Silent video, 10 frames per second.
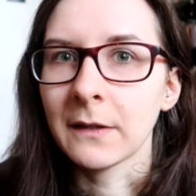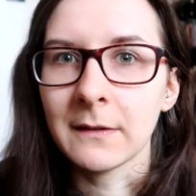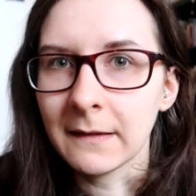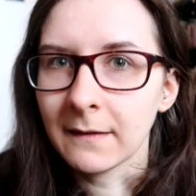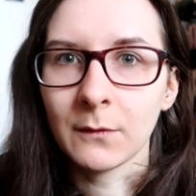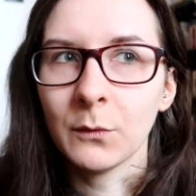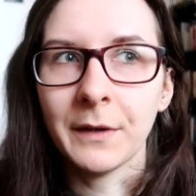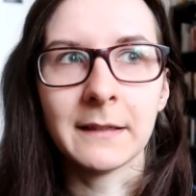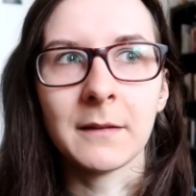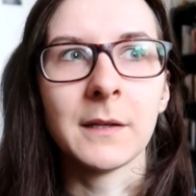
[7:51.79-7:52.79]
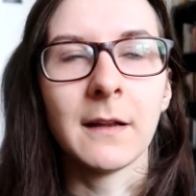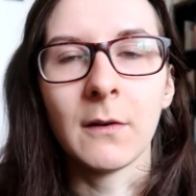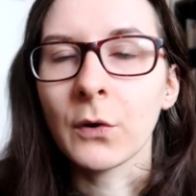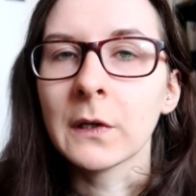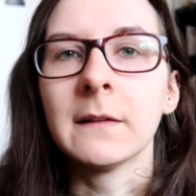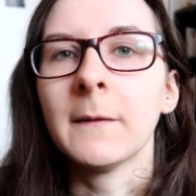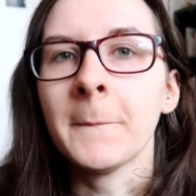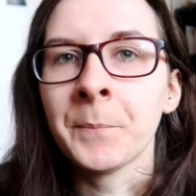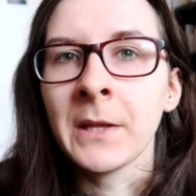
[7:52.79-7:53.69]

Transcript: also die ist so weit, dass man da locker den